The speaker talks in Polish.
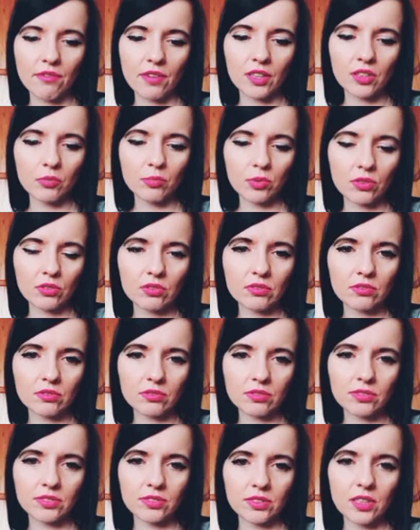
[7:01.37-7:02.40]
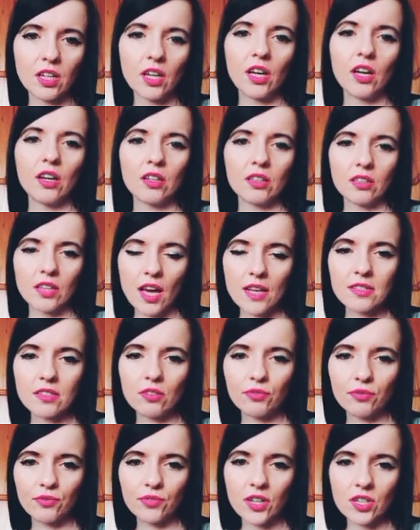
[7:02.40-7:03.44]
no bo
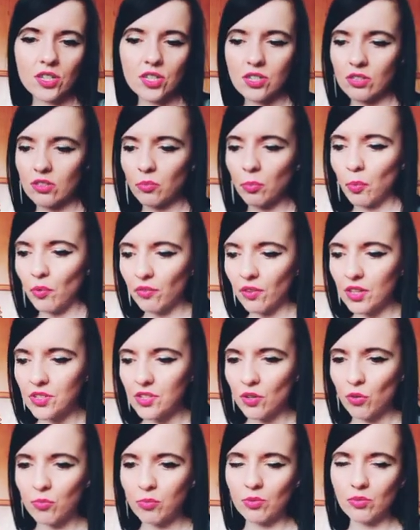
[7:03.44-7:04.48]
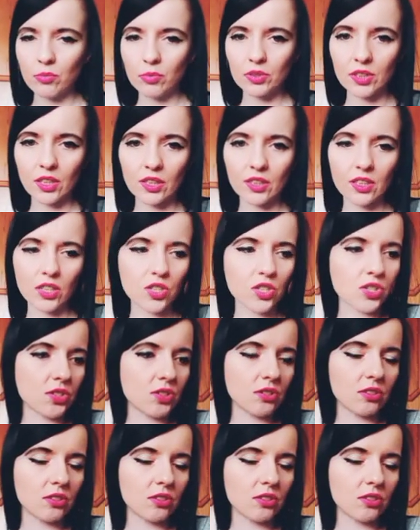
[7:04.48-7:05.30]
jasno wreszcie to powiedział, bo, bo tak też